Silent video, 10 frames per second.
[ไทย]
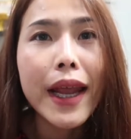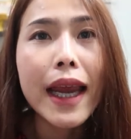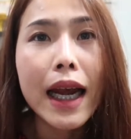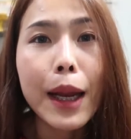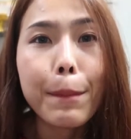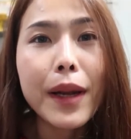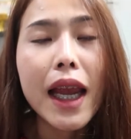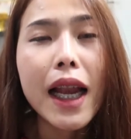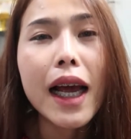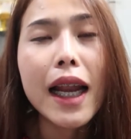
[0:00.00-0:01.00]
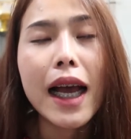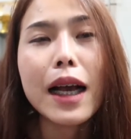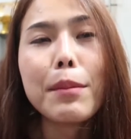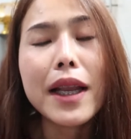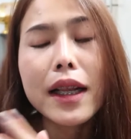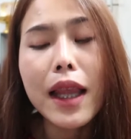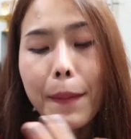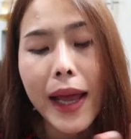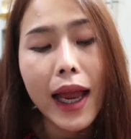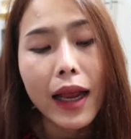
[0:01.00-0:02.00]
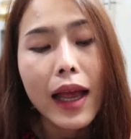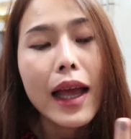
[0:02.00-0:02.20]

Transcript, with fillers: ในคลิปนี้เลยนะคะ ก็มีตั้งแต่แผะ